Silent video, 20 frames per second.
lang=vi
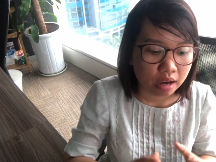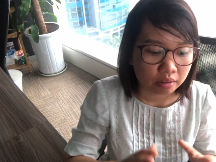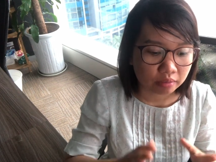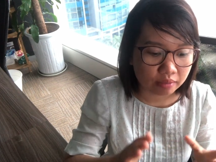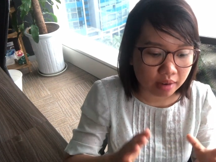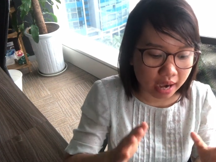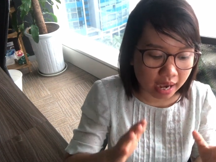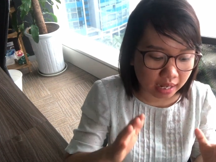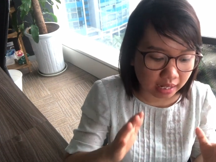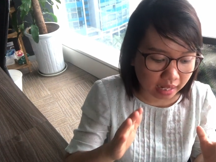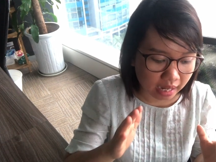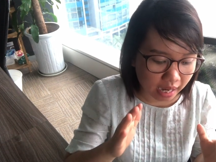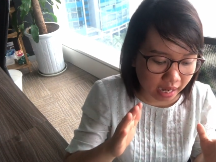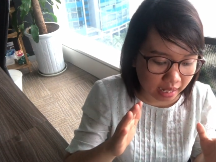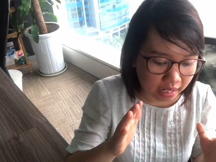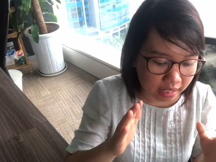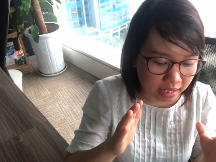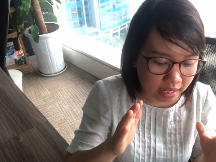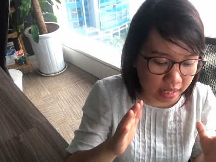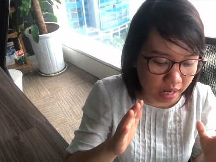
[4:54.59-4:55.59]
và
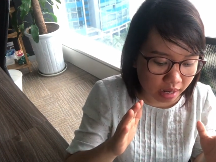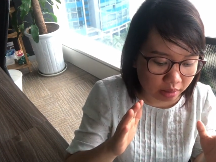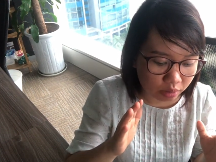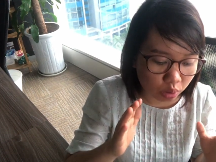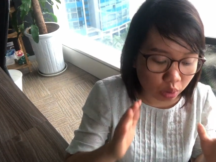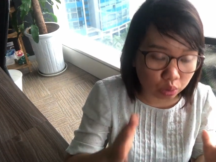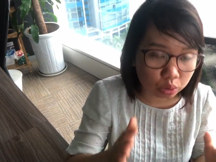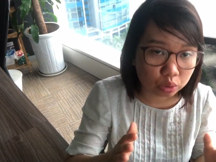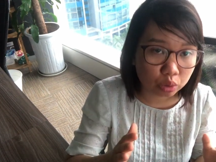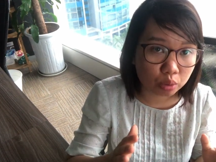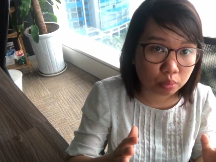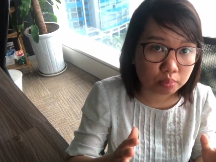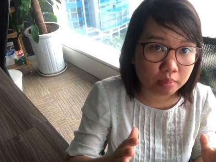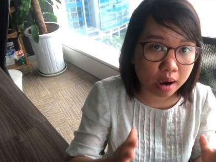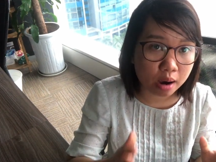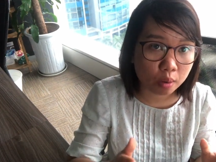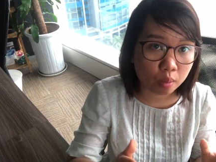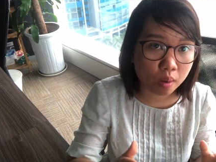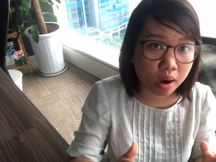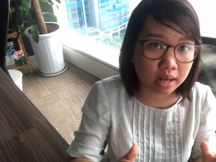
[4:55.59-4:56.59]
cái nội dung
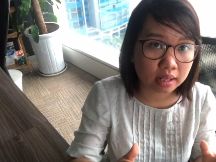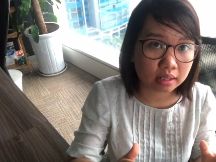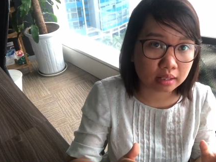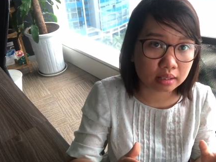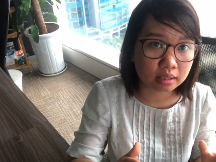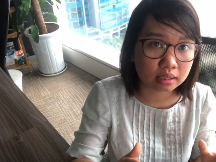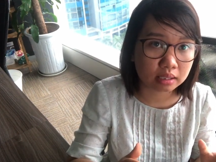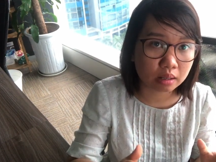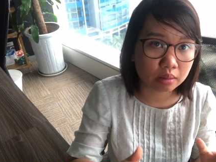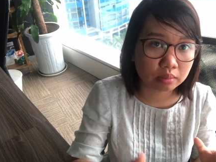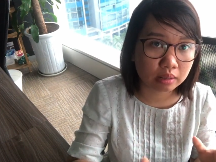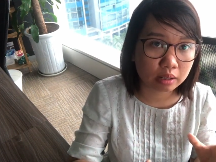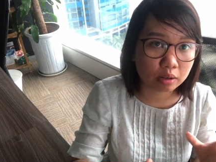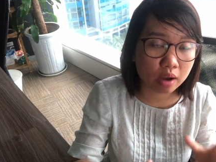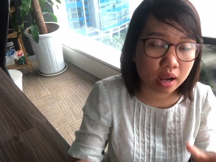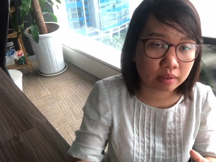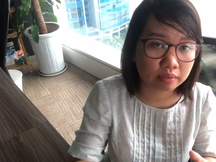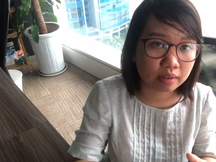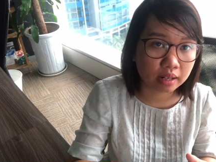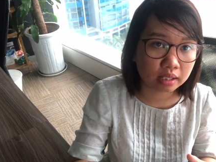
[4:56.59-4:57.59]
bao quát ở trong cái
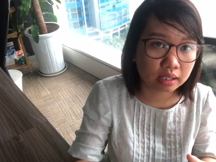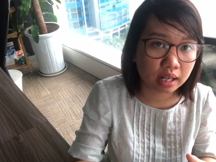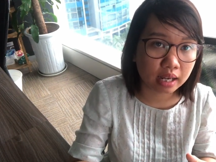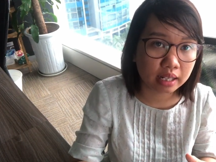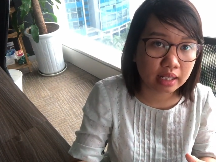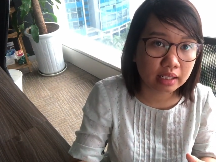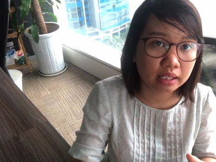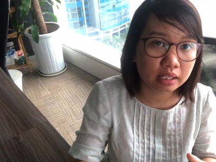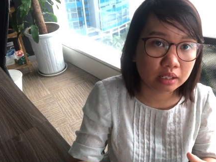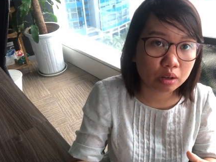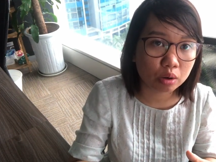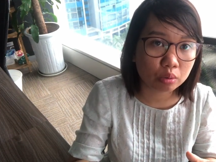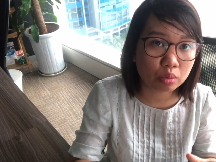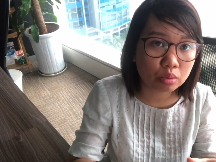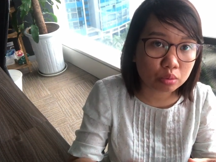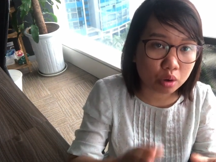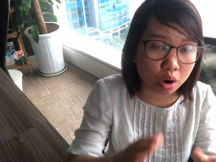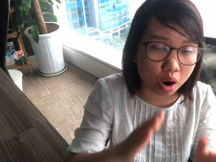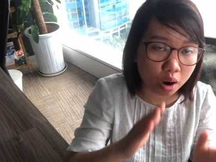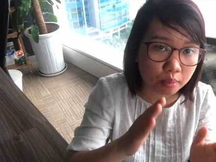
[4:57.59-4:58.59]
đoạn văn đấy thì nó
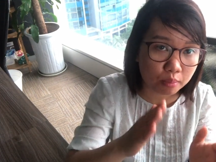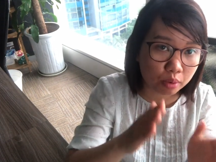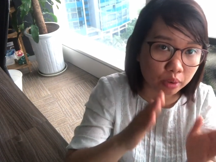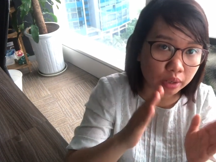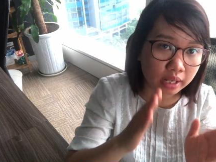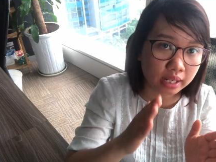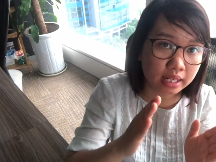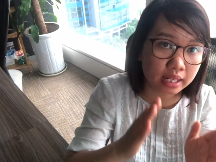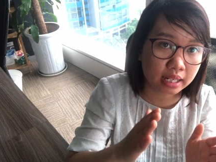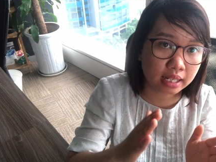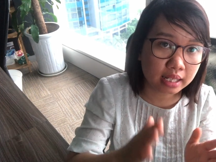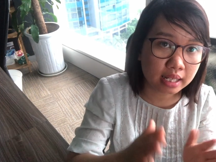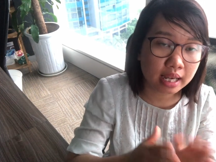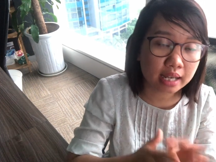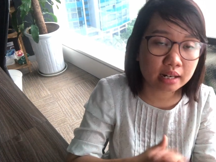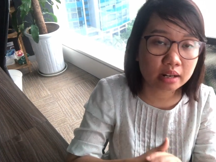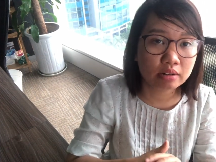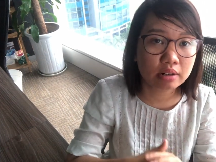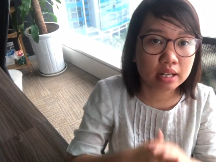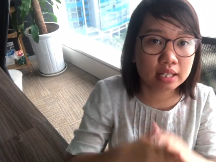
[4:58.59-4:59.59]
cũng có một cái ý nghĩa
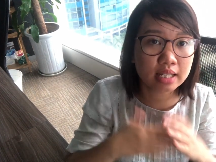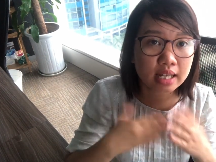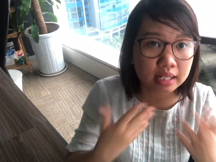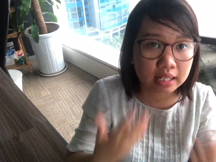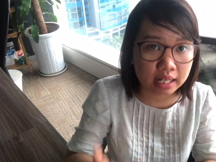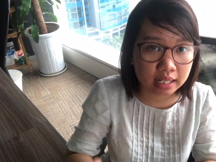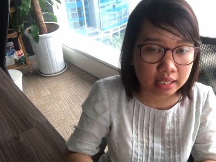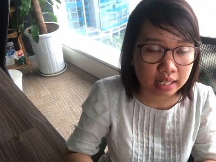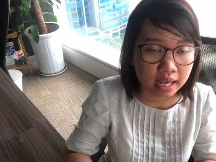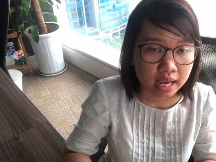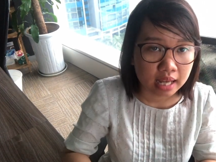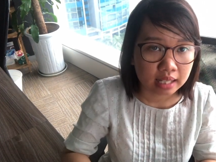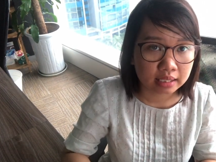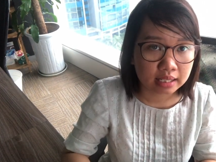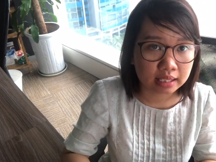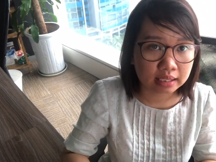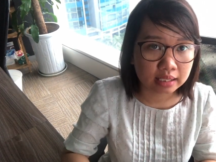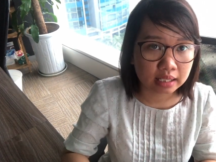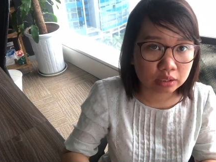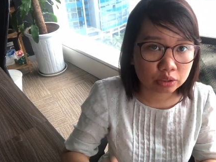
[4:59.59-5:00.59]
nào đấy nhất định,
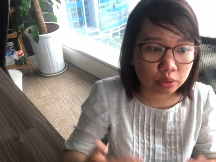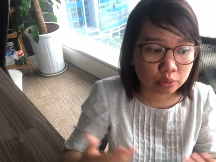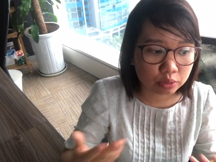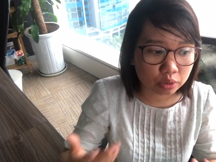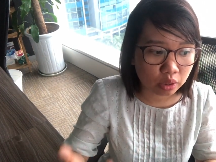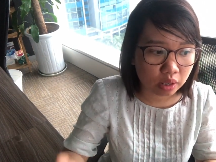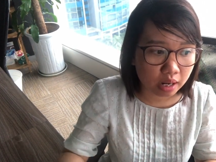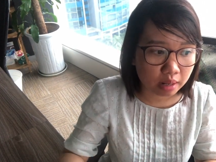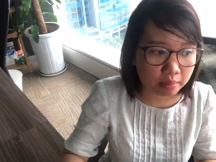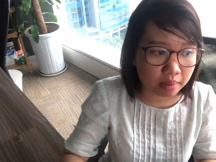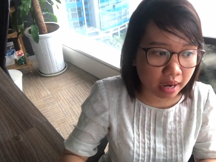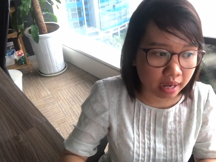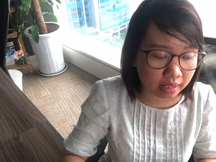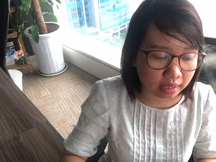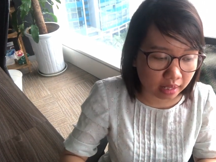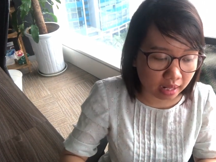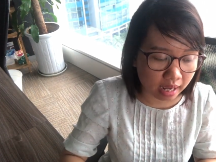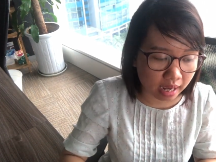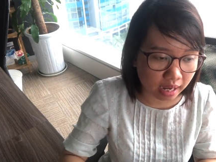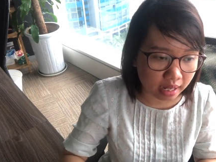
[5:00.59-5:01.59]
thì sẽ giúp cho các bạn
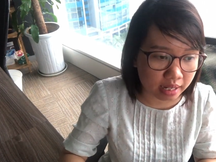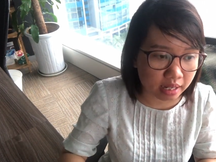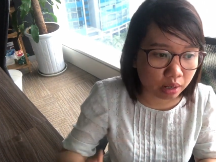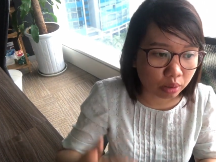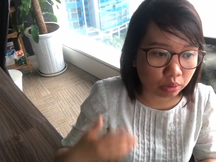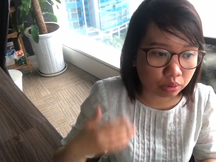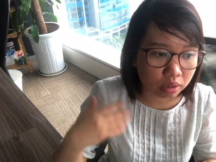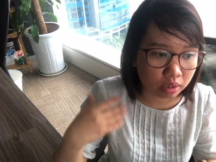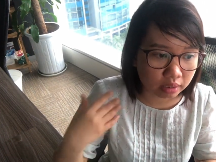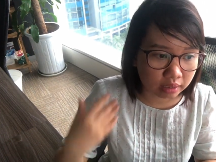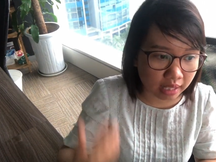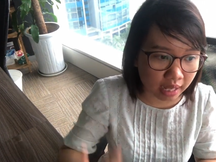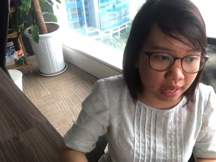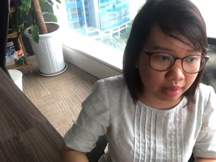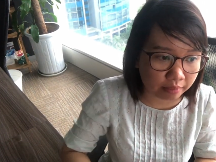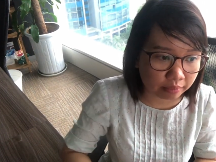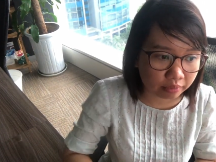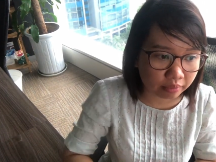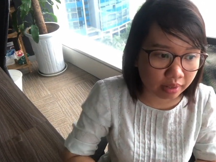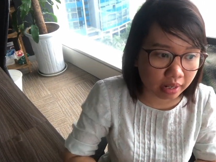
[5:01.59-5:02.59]
là hiểu được
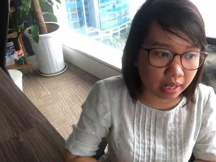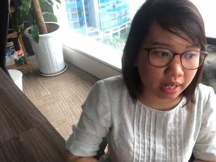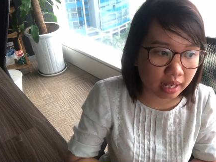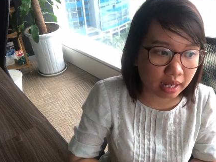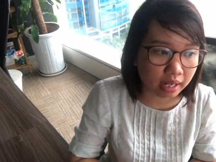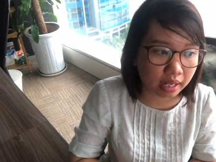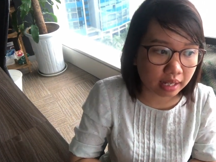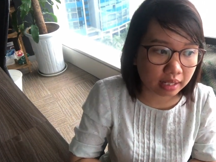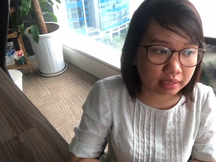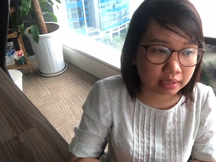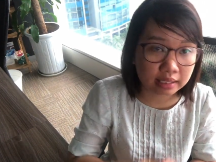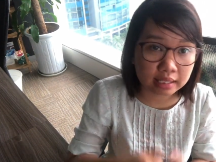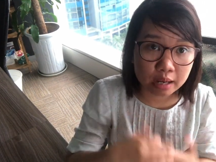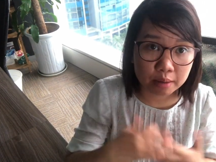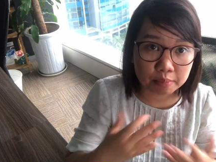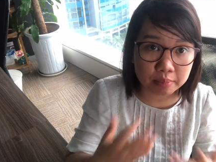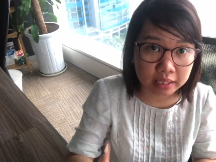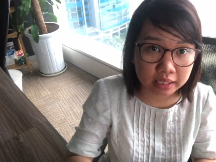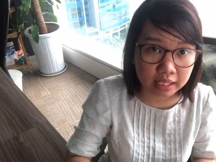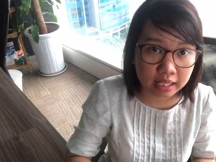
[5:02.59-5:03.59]
thêm về J
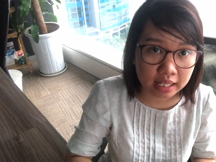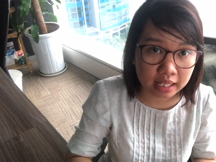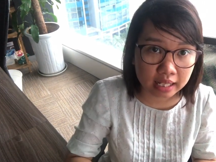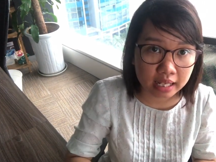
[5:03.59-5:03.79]
L P T.